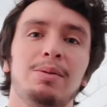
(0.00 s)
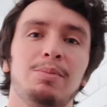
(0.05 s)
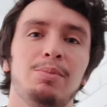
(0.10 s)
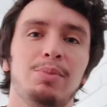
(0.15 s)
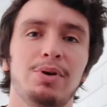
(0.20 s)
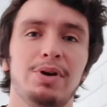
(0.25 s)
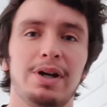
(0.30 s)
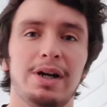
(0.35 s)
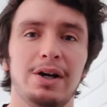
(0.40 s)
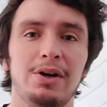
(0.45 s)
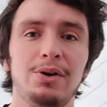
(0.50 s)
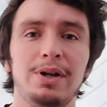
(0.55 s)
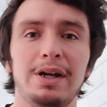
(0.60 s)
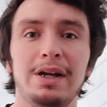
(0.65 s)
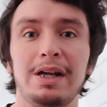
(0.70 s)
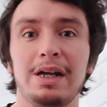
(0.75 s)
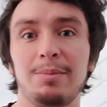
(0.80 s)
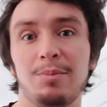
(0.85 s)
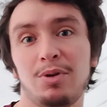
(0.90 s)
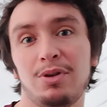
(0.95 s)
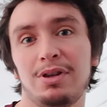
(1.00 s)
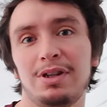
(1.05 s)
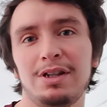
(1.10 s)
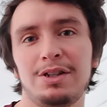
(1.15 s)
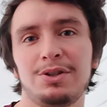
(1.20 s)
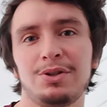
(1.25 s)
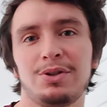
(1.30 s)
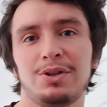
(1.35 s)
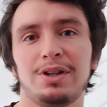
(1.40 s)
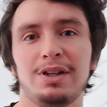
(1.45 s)
Por ahora hemos
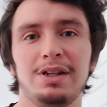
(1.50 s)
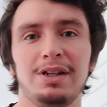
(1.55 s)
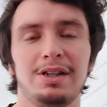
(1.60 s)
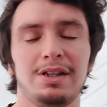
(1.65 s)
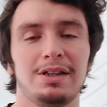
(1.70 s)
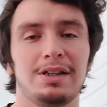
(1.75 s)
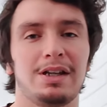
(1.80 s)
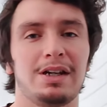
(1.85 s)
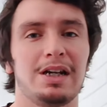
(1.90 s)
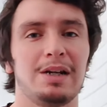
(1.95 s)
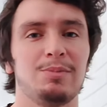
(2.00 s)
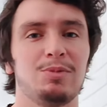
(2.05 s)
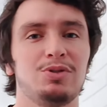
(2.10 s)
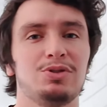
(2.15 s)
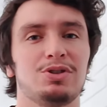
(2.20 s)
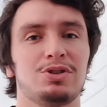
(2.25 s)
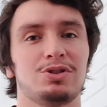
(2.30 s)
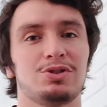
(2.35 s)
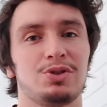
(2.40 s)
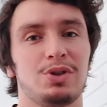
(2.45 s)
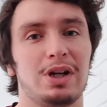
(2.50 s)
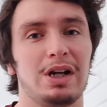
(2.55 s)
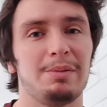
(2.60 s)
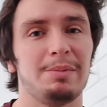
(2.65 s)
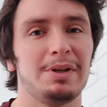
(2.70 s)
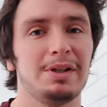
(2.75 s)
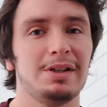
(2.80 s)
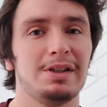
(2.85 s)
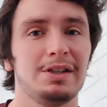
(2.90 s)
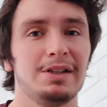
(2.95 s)
dicho que tenemos
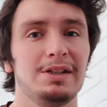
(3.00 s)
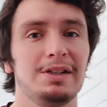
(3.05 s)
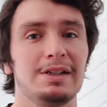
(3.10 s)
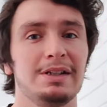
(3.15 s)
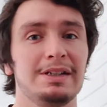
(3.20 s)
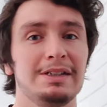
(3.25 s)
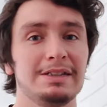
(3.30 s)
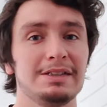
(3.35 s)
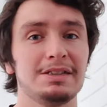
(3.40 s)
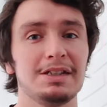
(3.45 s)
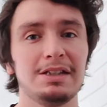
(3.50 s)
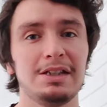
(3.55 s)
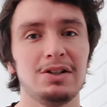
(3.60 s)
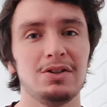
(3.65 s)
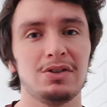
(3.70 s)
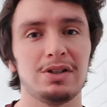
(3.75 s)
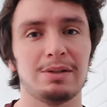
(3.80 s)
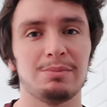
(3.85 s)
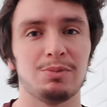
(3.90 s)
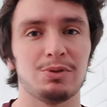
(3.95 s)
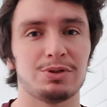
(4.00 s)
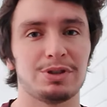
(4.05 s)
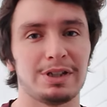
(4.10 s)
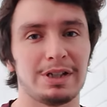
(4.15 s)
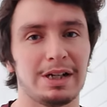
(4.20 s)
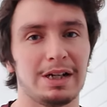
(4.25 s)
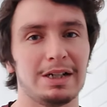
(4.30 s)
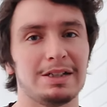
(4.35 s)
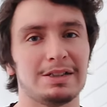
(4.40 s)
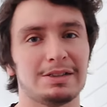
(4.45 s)
solamente 7 notas
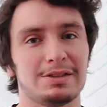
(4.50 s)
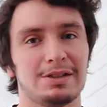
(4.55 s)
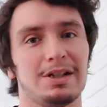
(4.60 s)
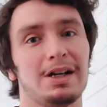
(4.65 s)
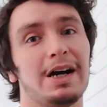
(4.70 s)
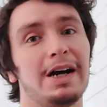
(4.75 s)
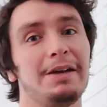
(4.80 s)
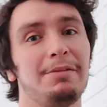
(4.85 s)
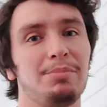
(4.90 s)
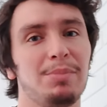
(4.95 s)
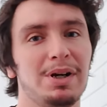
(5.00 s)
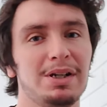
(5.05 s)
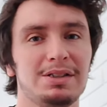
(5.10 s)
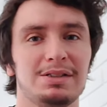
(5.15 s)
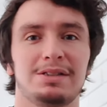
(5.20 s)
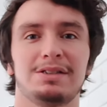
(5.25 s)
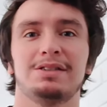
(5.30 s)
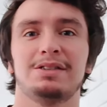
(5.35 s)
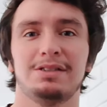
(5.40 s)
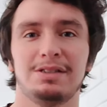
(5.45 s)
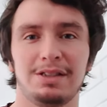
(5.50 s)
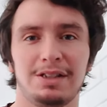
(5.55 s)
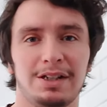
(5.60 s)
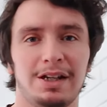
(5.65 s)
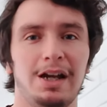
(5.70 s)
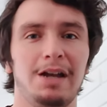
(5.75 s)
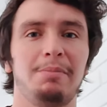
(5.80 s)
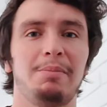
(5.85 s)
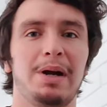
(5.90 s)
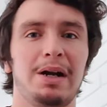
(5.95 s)
musicales. ¿Hay más? Sí,
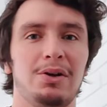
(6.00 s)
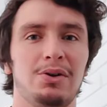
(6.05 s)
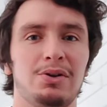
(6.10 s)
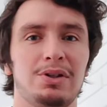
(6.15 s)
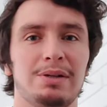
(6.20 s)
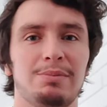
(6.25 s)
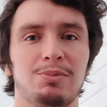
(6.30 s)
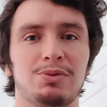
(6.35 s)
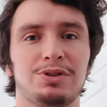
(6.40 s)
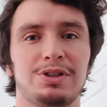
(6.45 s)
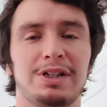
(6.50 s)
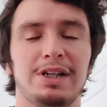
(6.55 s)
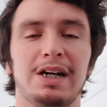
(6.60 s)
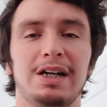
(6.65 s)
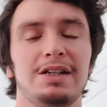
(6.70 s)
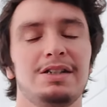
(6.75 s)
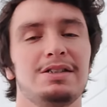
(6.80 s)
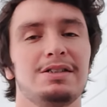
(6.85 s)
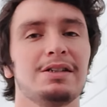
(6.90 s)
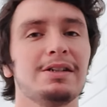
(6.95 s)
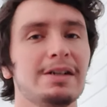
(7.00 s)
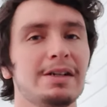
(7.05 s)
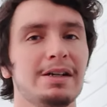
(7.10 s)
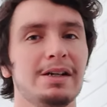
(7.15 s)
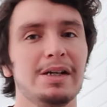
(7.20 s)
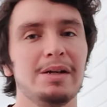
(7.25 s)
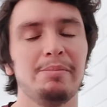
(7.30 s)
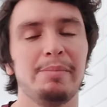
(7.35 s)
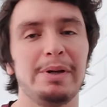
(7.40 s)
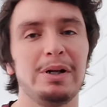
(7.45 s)
hay más notas musicales,
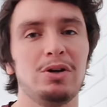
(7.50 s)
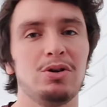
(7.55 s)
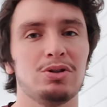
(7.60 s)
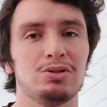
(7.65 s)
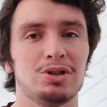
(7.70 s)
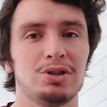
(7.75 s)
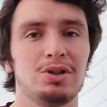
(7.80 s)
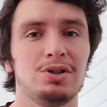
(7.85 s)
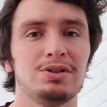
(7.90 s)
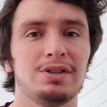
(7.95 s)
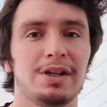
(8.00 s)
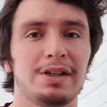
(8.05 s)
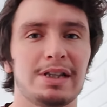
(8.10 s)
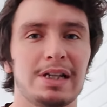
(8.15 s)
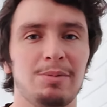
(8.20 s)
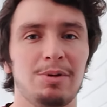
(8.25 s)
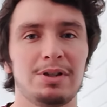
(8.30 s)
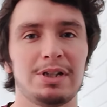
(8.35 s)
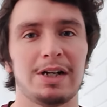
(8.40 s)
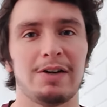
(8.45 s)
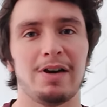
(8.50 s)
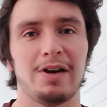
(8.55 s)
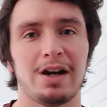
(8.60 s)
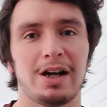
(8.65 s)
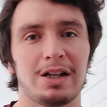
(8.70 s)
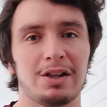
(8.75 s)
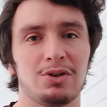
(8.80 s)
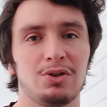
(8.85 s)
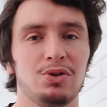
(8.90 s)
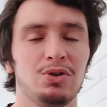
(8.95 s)
pero nosotros estamos
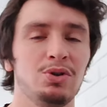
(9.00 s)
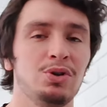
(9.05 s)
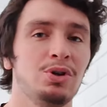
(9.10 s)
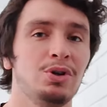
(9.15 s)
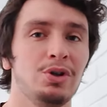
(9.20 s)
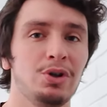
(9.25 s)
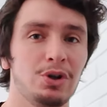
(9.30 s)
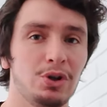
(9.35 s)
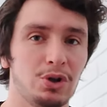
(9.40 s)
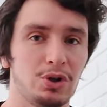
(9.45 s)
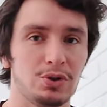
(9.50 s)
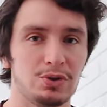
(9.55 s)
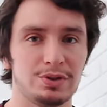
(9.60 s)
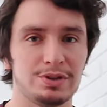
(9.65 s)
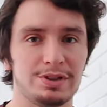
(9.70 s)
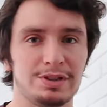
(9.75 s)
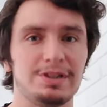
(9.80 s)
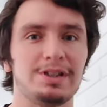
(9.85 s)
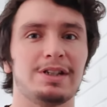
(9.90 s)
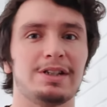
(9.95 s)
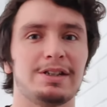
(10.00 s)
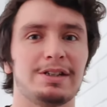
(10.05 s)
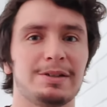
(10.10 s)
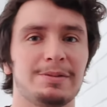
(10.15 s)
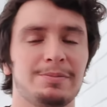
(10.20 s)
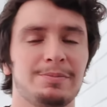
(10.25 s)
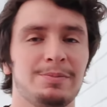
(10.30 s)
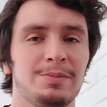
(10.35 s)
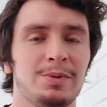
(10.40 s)
trabajando con 7.